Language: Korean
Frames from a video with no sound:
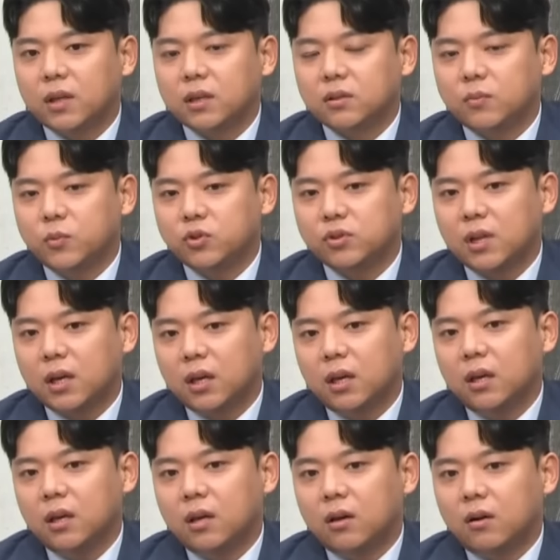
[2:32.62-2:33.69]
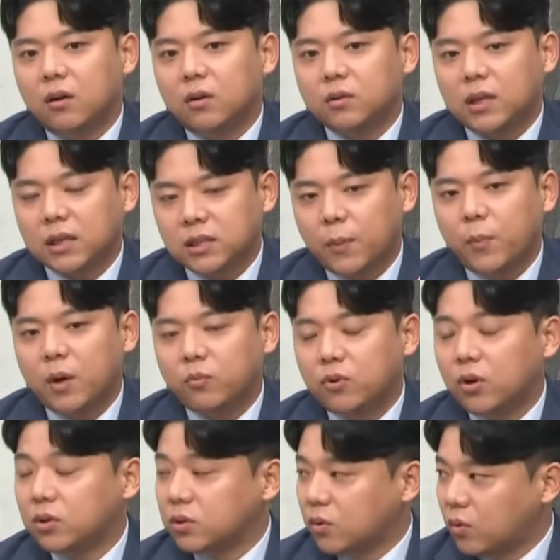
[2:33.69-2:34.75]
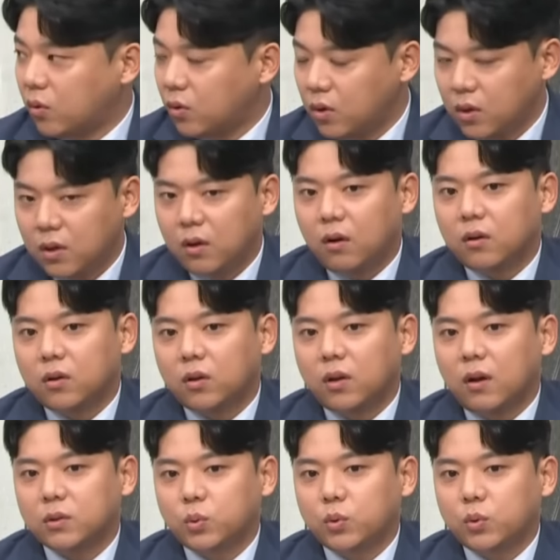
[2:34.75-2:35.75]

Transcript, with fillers: 대해서 민주당이 어, 다시 한 발 물러서고 어, 여당과